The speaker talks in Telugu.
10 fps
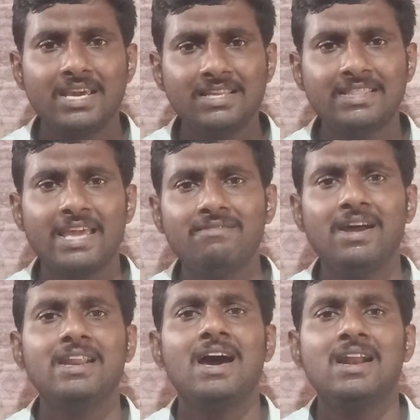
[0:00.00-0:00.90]
ఏ
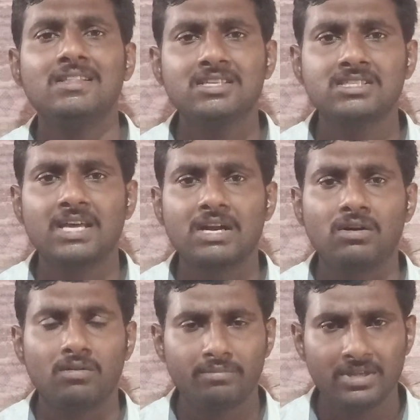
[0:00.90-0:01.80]
దైవాన్ని
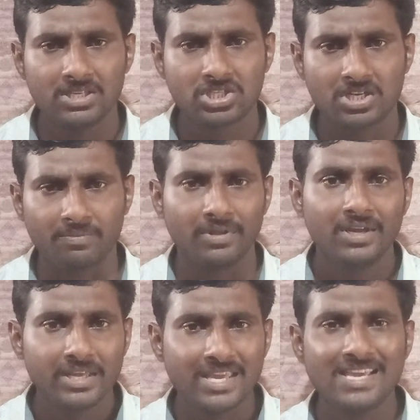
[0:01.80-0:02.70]
ఆరాధిస్తారో మీ ఇష్టం
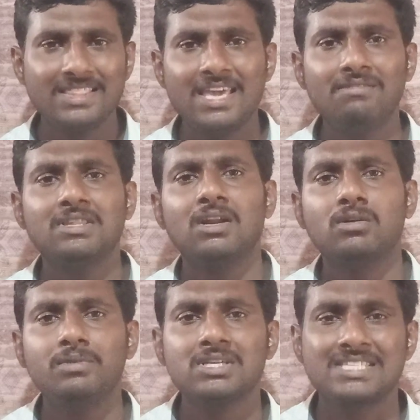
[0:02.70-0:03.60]
ఏ
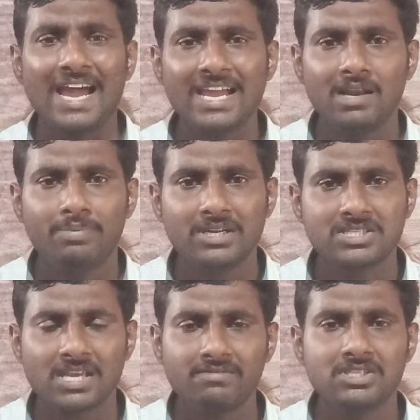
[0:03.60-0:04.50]
దేవతలకు మీరు సాగిలపడి
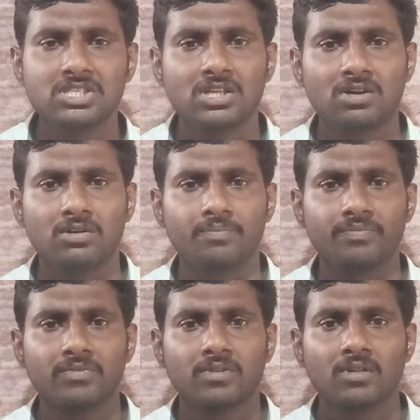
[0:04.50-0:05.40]
సేవించదురో
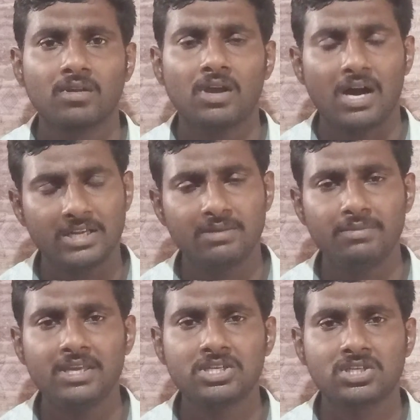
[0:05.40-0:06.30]
అది
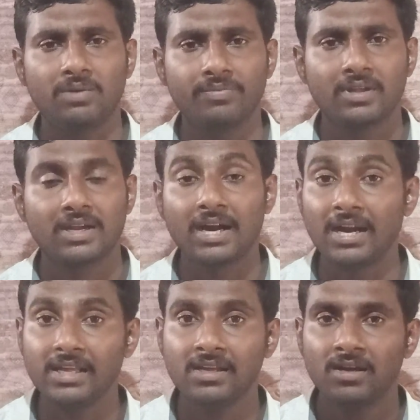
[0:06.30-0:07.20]
మీ ఇష్టం
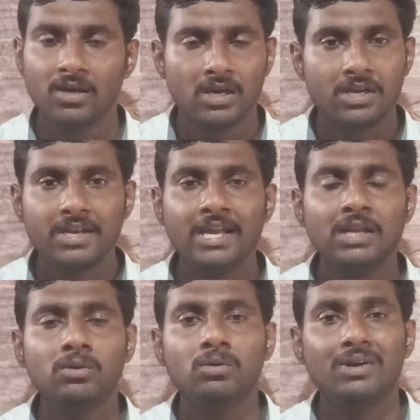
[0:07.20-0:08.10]
కానీ
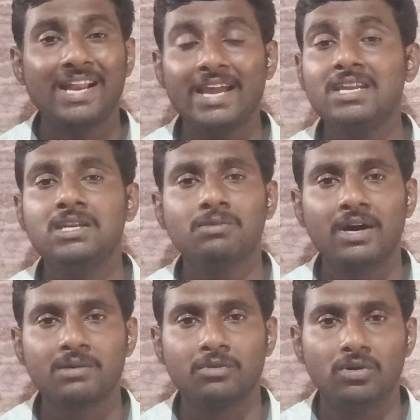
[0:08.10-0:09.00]
నేను నా ఇంటి
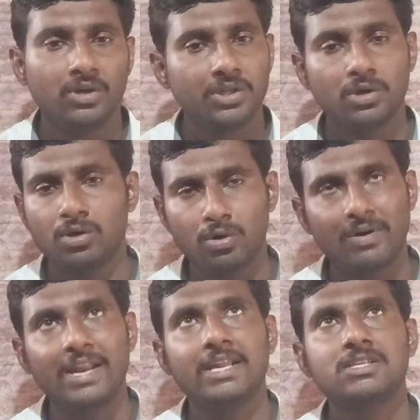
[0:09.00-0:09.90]
వారం
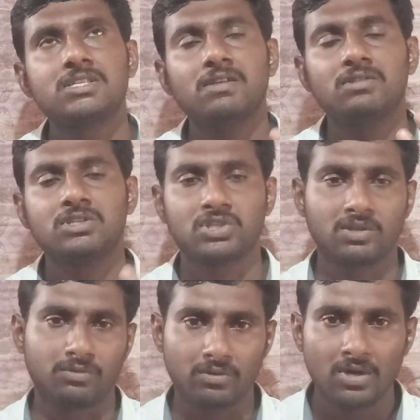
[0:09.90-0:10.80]
యహోవానే సేవించదం